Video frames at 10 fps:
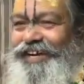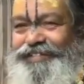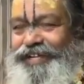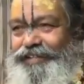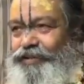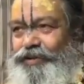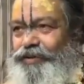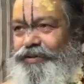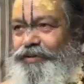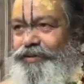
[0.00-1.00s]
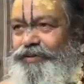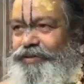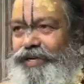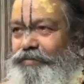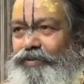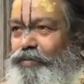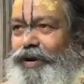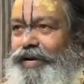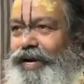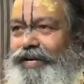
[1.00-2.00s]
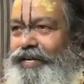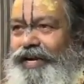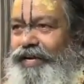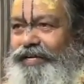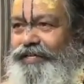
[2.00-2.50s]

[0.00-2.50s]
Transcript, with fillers: आजकल तो ये मोबाइल आ गया